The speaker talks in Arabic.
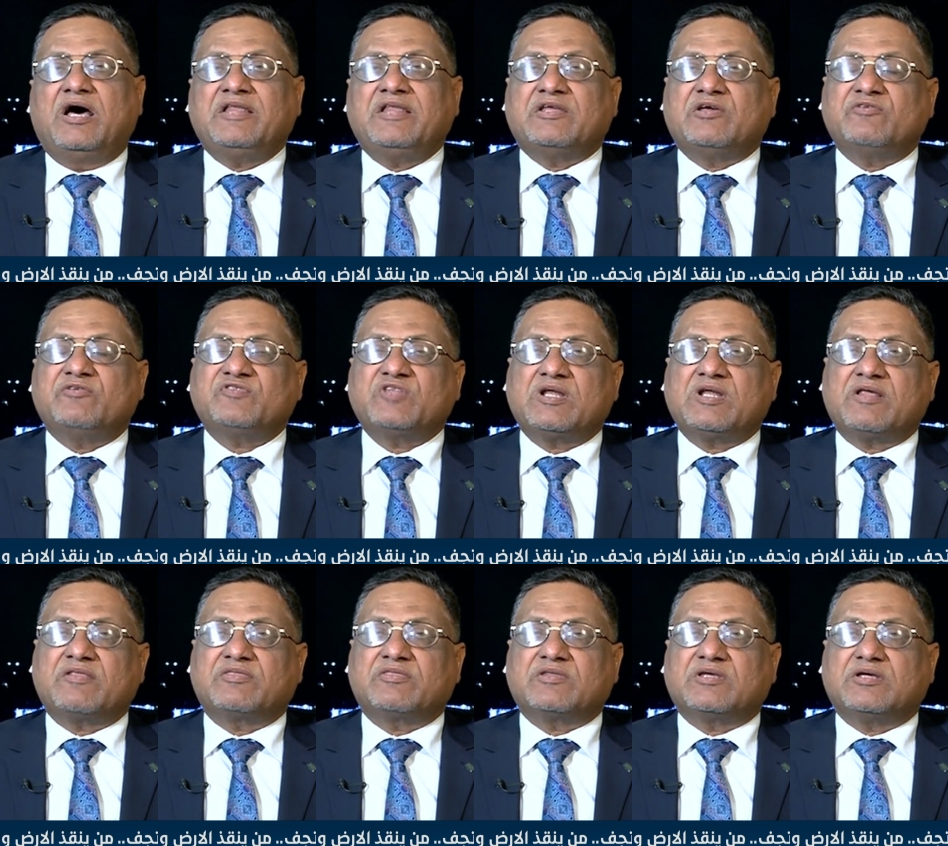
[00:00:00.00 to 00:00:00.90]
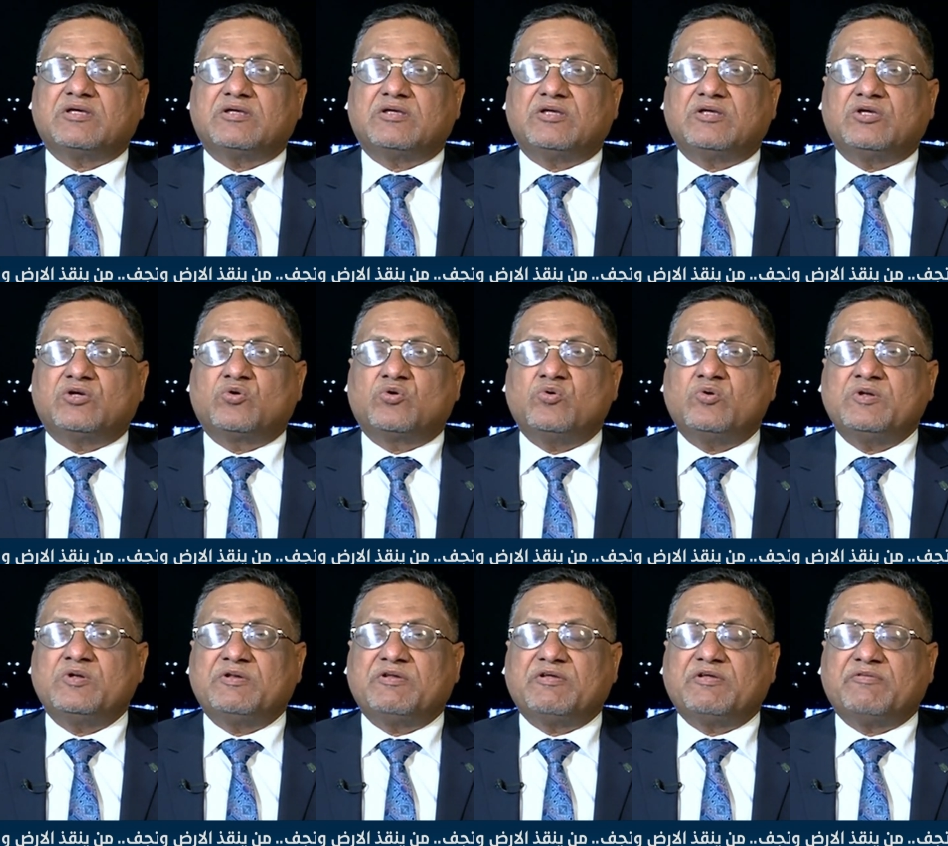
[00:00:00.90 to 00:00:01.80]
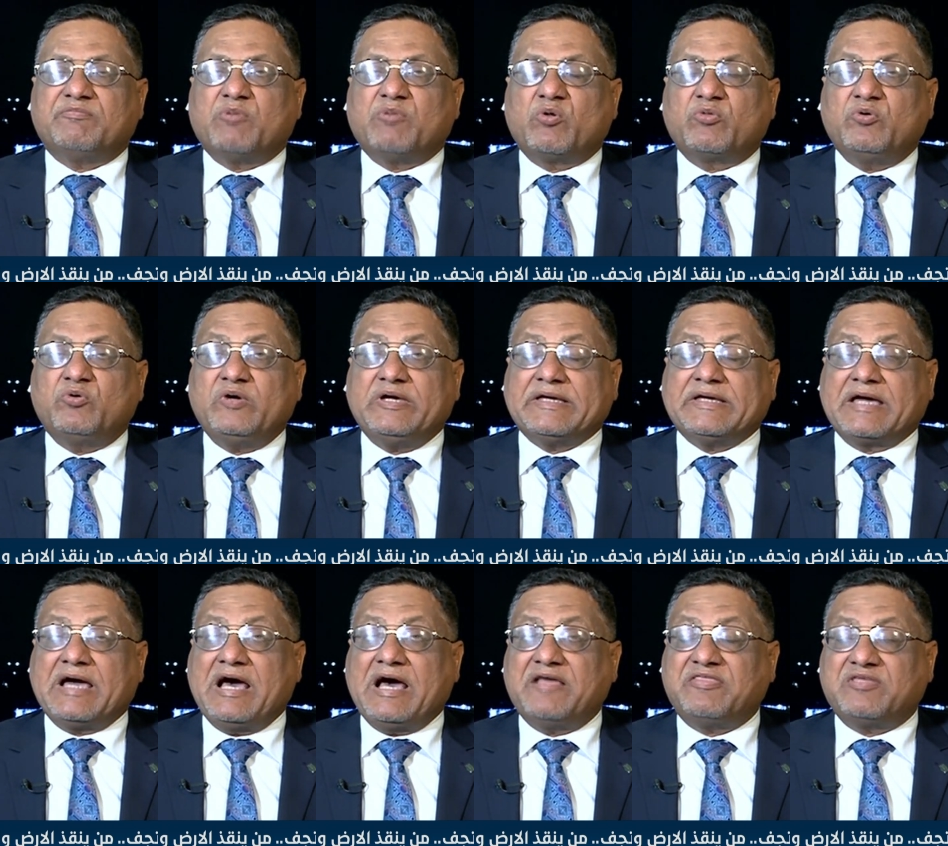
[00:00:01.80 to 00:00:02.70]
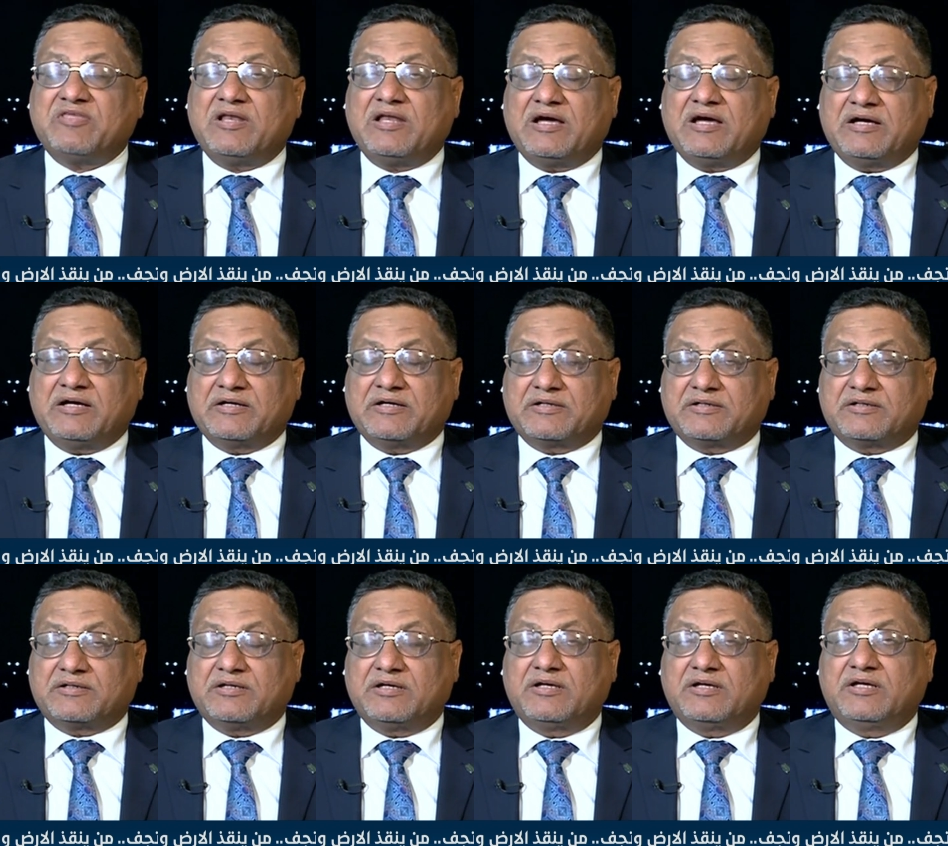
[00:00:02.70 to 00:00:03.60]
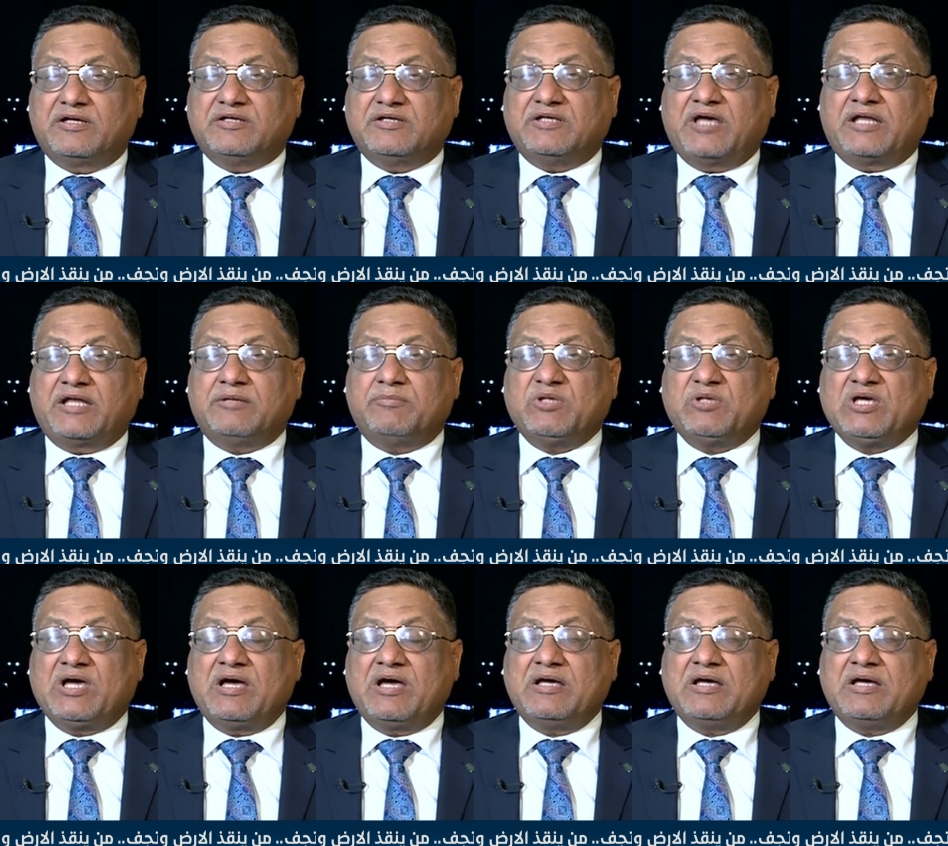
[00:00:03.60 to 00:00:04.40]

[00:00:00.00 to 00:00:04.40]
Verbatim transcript: هذا يفترض يكون موضوع اغاثه الان يعني مياه